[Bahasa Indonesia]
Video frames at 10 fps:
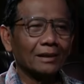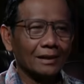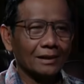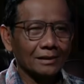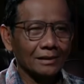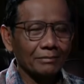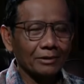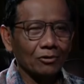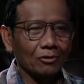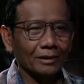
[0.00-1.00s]
karena saya
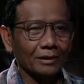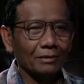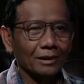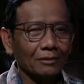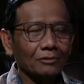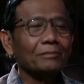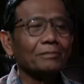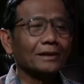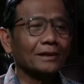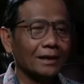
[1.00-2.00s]
menghormati beliau
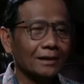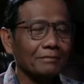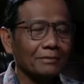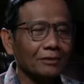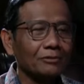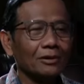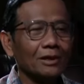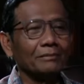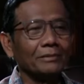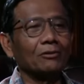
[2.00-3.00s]
seperti halnya beliau
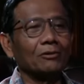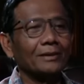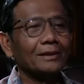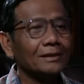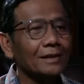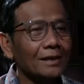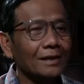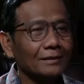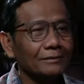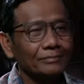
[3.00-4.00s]
juga menghormati saya.